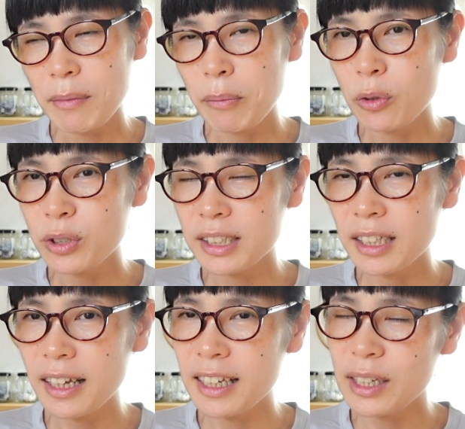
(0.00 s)
まあ、もしかし
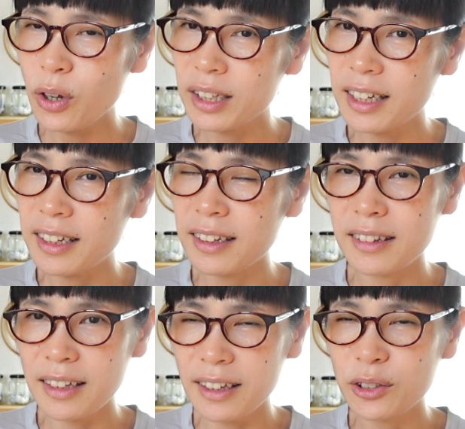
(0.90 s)
たらいいのかななん
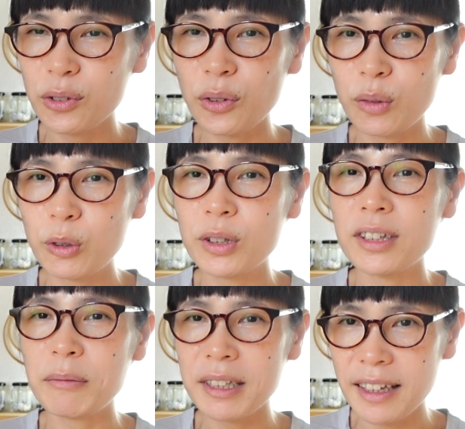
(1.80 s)
てちょっと思っ
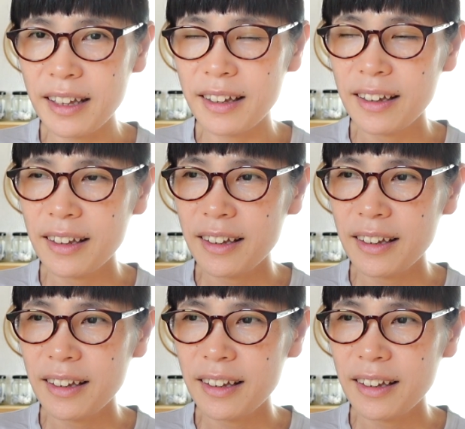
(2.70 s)
てみて